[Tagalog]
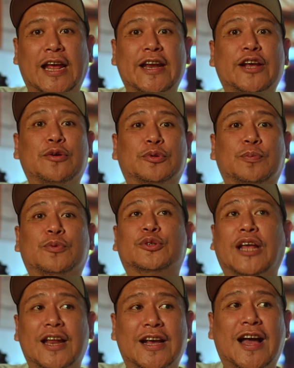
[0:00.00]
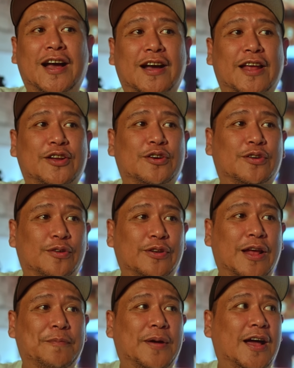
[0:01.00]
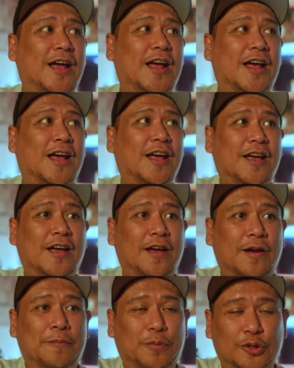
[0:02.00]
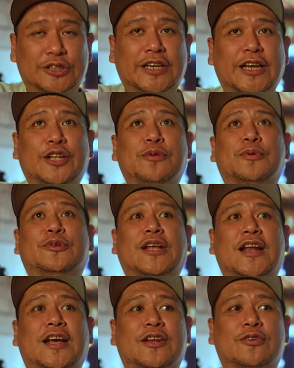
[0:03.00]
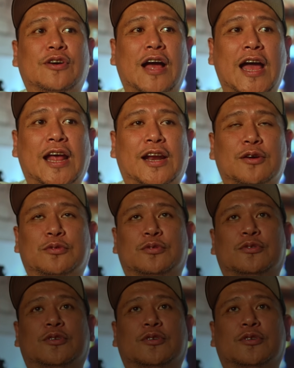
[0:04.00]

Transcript: nanay ko po talaga ang ano, napaka porsigido po talaga nung araw